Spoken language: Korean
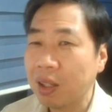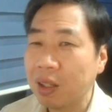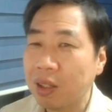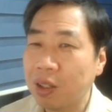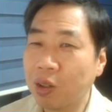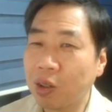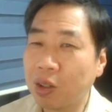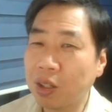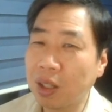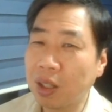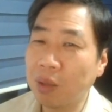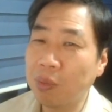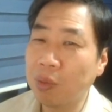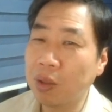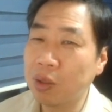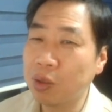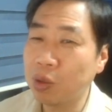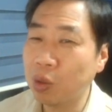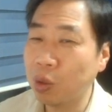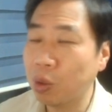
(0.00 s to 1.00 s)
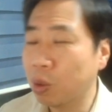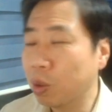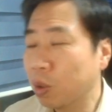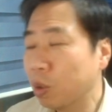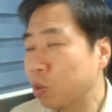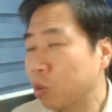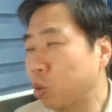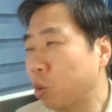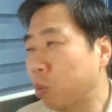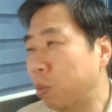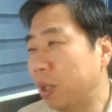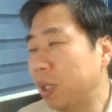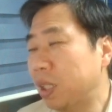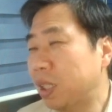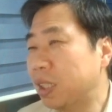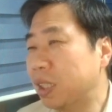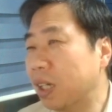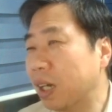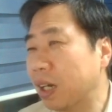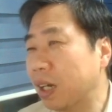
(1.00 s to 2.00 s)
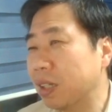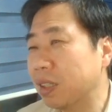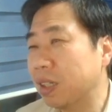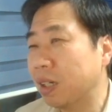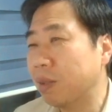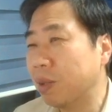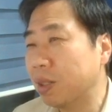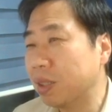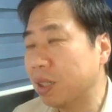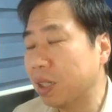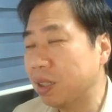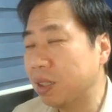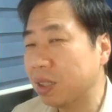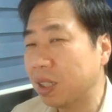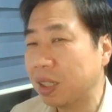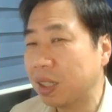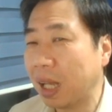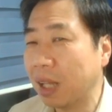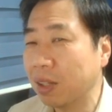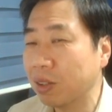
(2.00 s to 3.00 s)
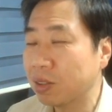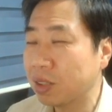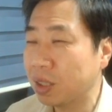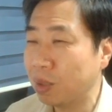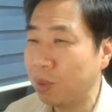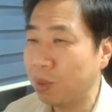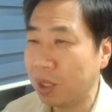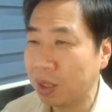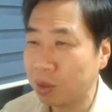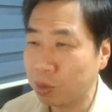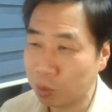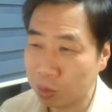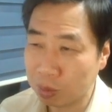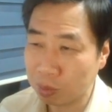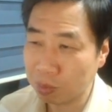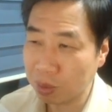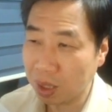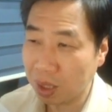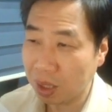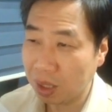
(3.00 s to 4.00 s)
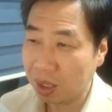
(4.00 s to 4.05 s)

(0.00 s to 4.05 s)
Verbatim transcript: 이렇게 되면은요. 초반에 시작하자마자 흙이 다섯 집 이상 좋습니다